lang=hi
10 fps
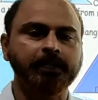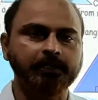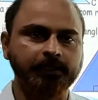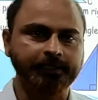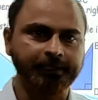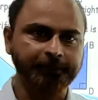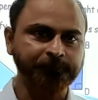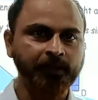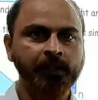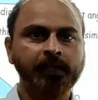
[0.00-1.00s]
क्या लगाना
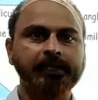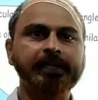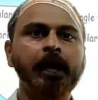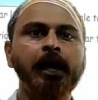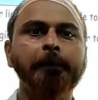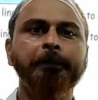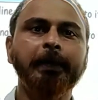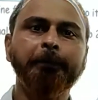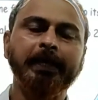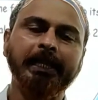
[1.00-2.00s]
है यहां
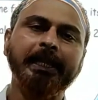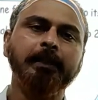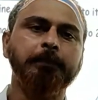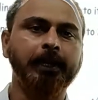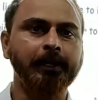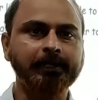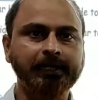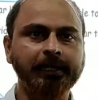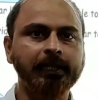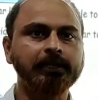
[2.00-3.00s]
पर पहले एक बड़ा
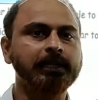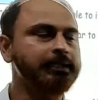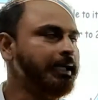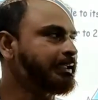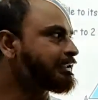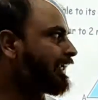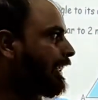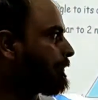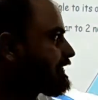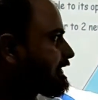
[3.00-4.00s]
ट्रैंगल था दैट इज
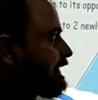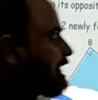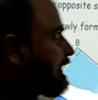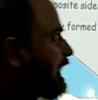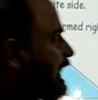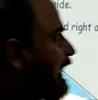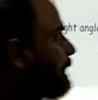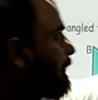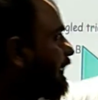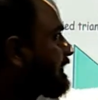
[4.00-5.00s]
ए बी सी ए
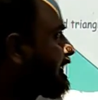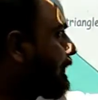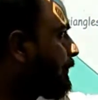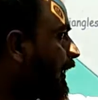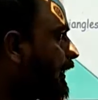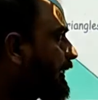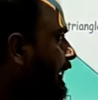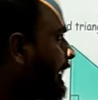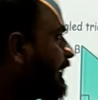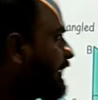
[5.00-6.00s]
बी सी बड़ा
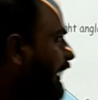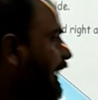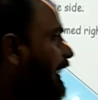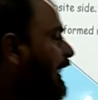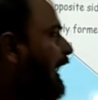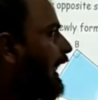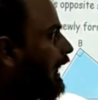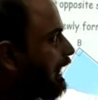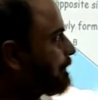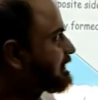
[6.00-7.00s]
ट्रैंगल था
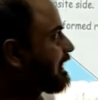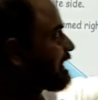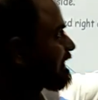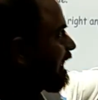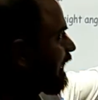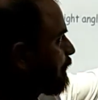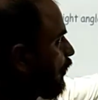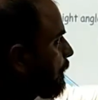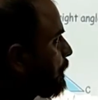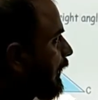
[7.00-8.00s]
अब जैसे ही हम
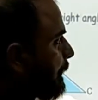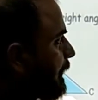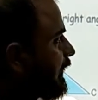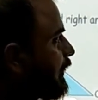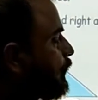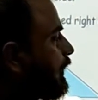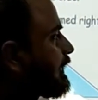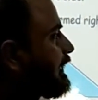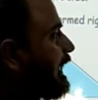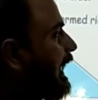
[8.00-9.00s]
लोग परपेंडिकुलर
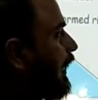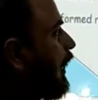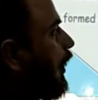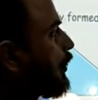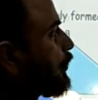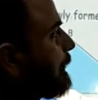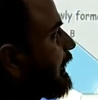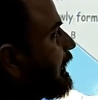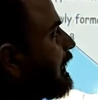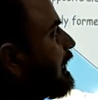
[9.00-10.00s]
दिए
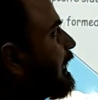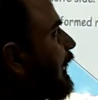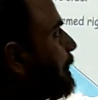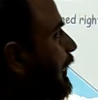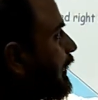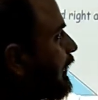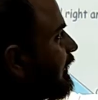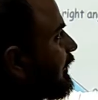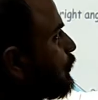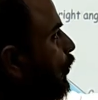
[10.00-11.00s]
ऑटोमेटिकली हमारा
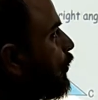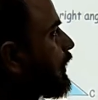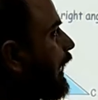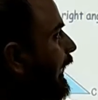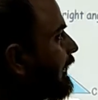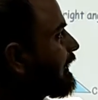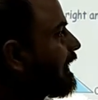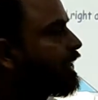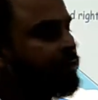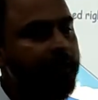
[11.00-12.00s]
ये दो राइट
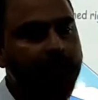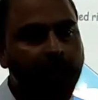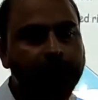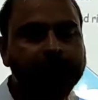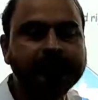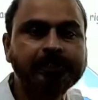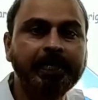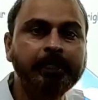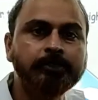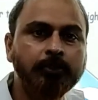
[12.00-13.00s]
एंगल ट्रैंगल में
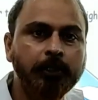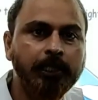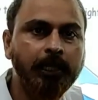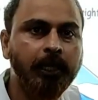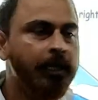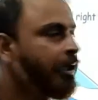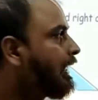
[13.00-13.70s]
चेंज हो गया